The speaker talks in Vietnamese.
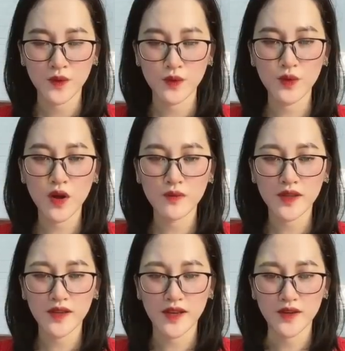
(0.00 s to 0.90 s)
Ngu ngốc
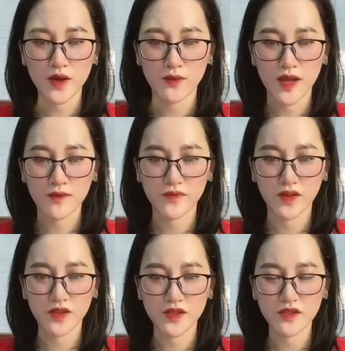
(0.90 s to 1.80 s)
khi đánh đồng em
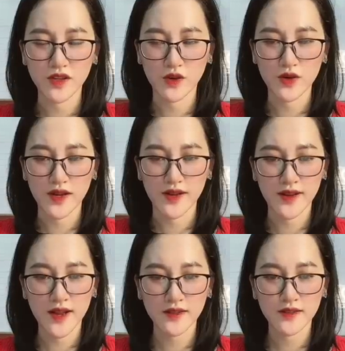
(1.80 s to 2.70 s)
với những người con gái
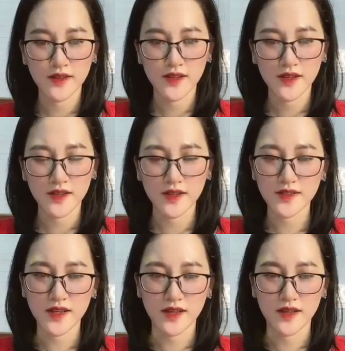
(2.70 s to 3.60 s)
khác Nghĩ
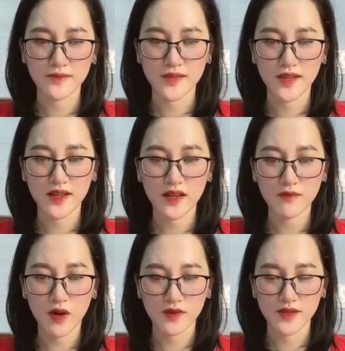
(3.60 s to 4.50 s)
rằng em sẽ ghét
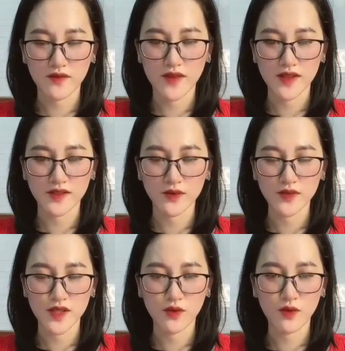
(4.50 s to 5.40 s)
bỏ dáng vẻ xấu
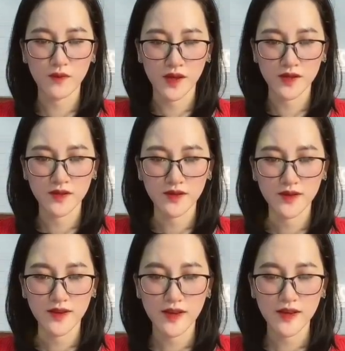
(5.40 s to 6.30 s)
xí của mình
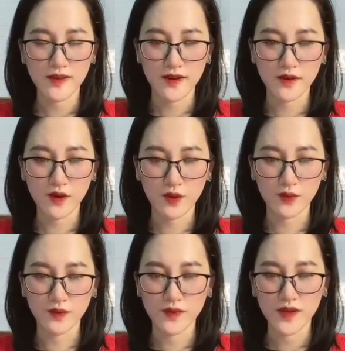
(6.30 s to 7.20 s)
Đến
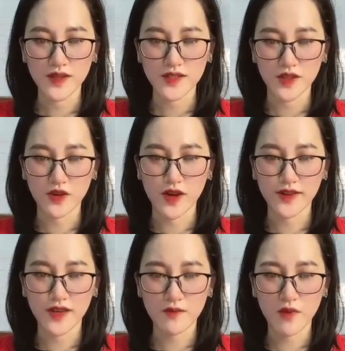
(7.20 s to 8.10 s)
cùng chỉ có
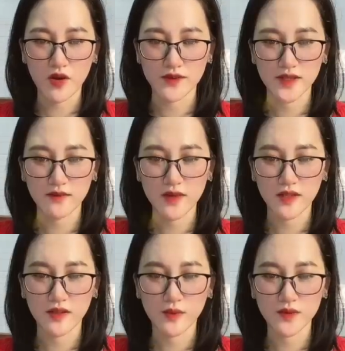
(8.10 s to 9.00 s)
anh ghét bỏ chính
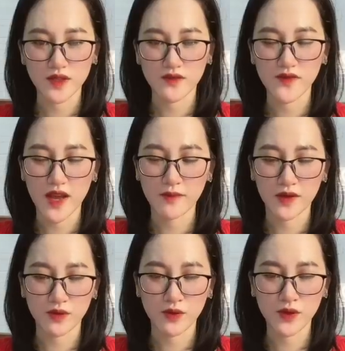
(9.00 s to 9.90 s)
mình không xứng với em
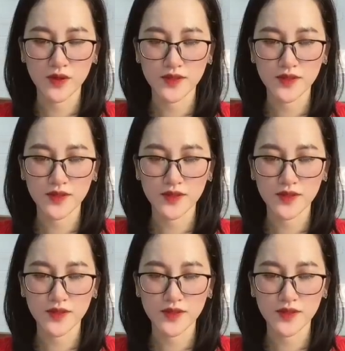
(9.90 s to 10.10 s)
mà thôi